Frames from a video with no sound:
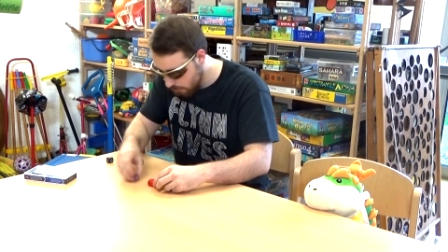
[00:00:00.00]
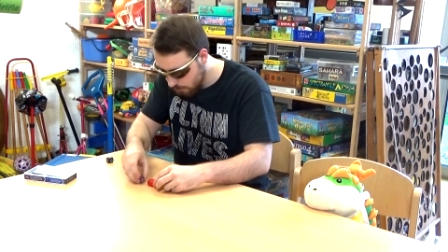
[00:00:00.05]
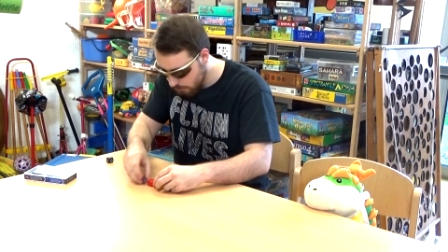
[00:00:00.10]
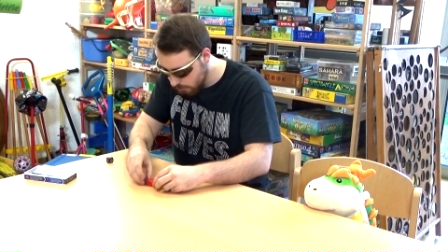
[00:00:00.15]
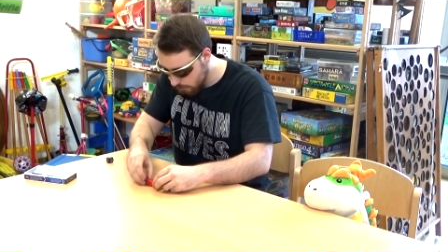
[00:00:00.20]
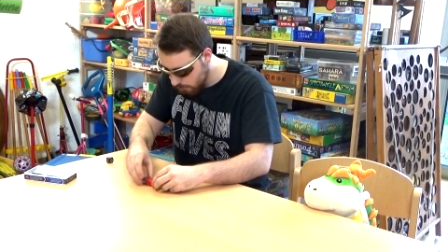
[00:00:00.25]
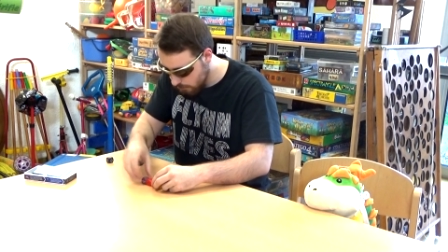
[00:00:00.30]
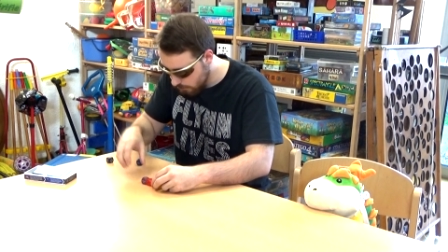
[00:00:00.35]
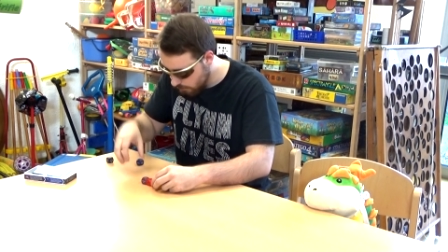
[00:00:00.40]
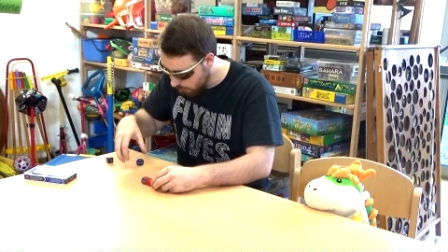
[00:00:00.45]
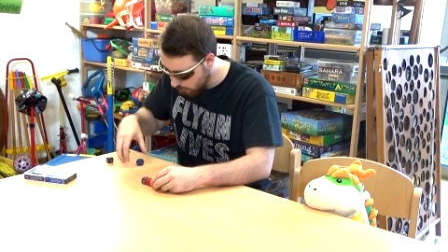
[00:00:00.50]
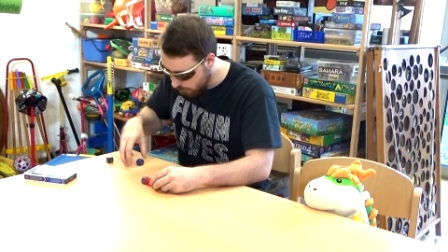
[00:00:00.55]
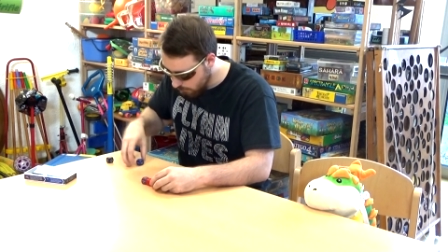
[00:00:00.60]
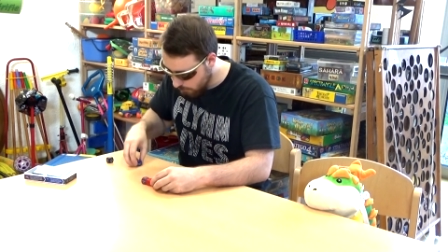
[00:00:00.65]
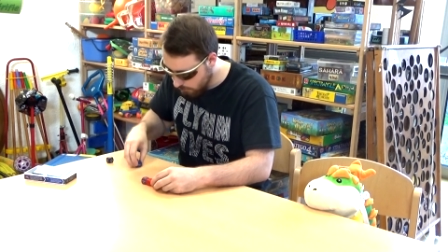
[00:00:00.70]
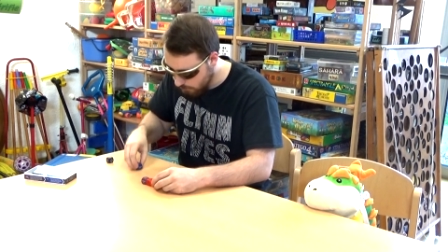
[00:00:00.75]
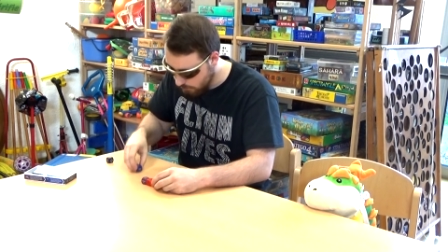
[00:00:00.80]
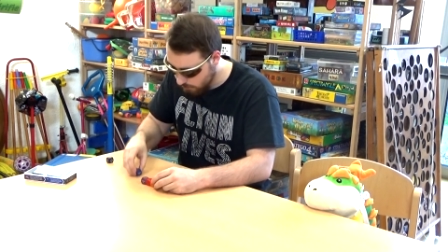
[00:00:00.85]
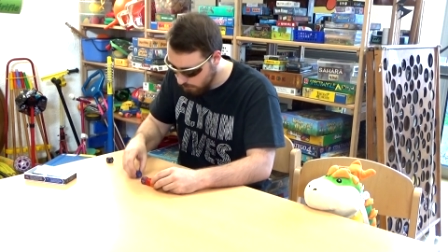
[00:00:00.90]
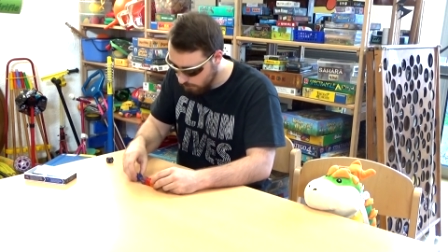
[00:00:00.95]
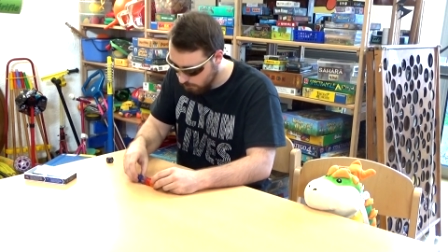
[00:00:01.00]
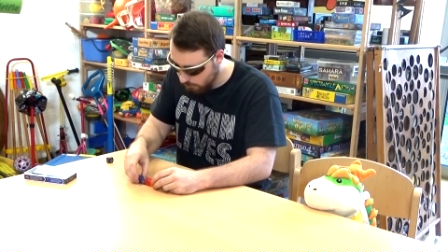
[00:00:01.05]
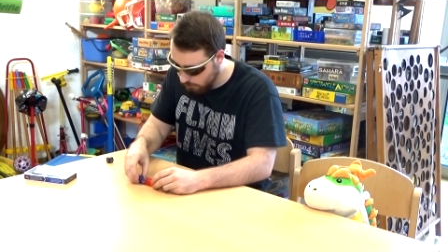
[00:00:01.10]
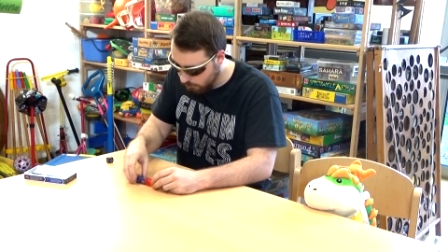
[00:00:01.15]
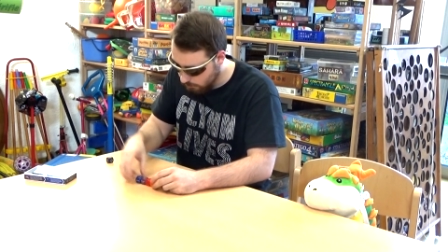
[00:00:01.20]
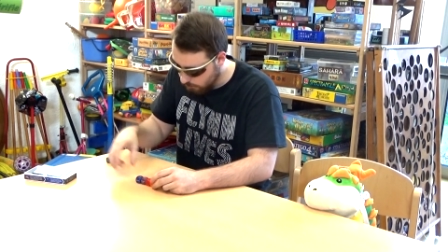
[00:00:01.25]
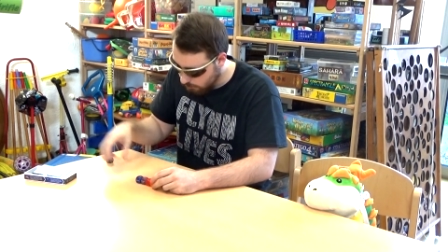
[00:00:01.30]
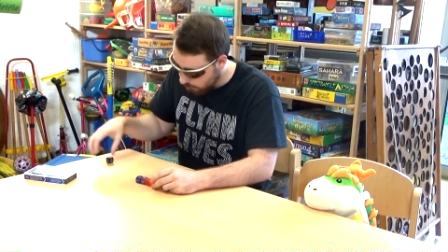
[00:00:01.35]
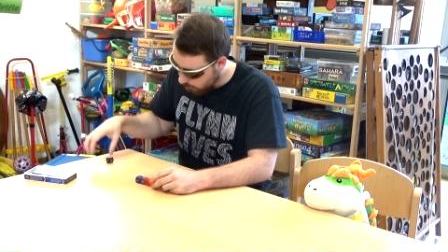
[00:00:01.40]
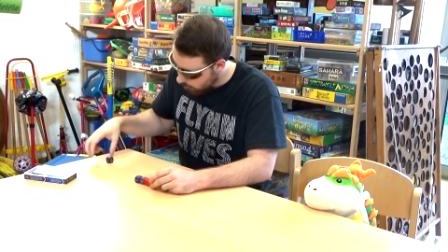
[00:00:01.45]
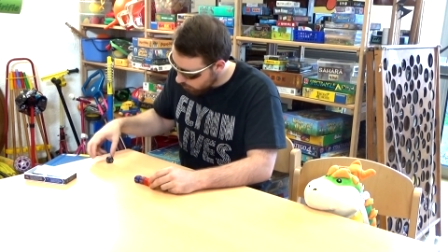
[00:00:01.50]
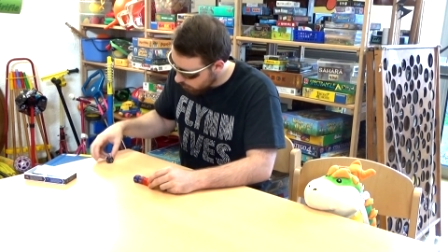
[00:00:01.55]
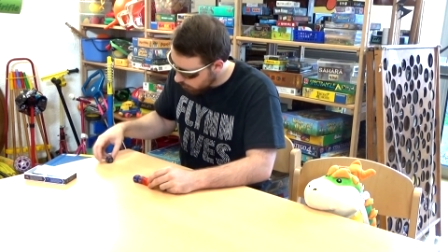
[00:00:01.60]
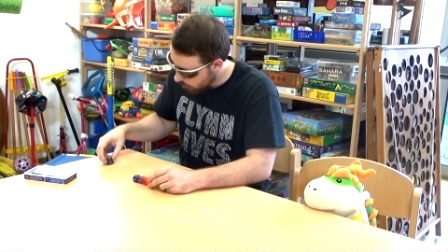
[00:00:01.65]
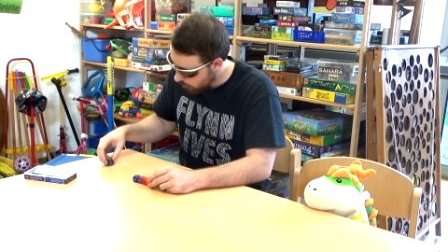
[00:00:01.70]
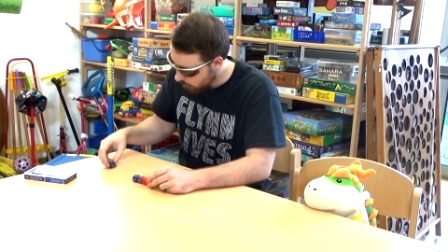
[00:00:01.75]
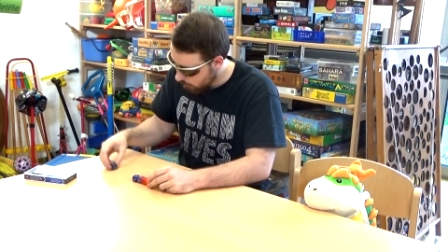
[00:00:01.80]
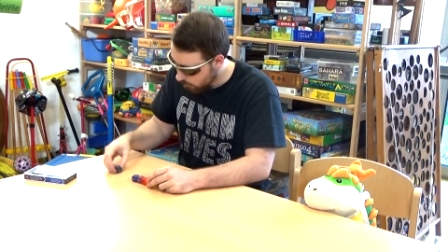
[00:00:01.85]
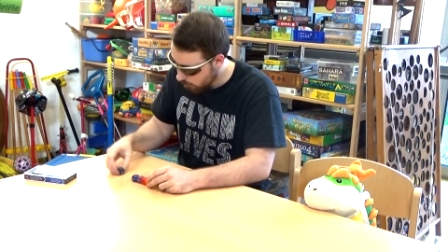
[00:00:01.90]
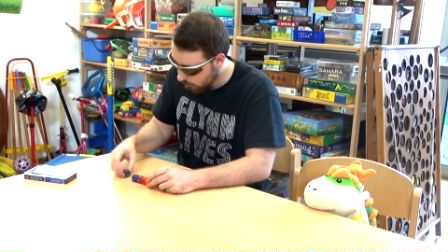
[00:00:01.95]
lancés, vous pouvez commencer à
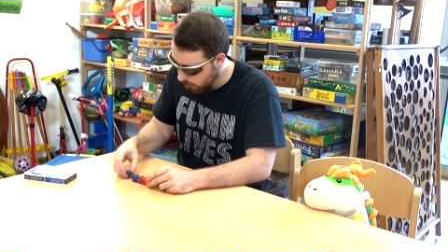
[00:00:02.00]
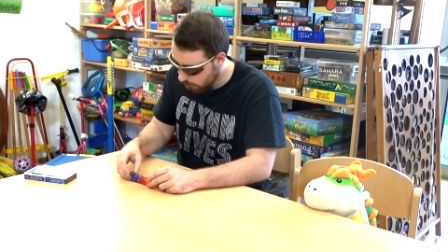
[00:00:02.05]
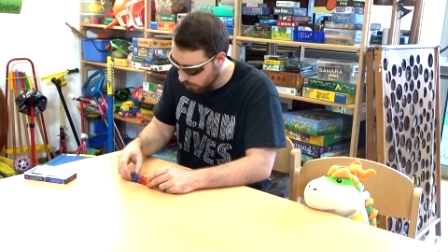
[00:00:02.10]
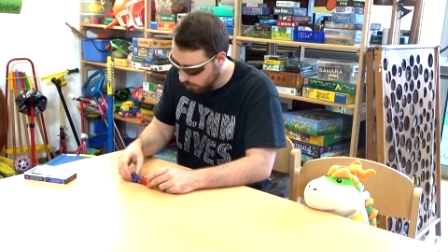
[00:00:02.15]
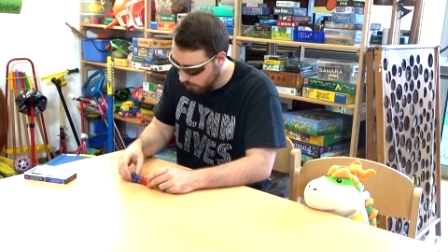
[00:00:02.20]
raconter votre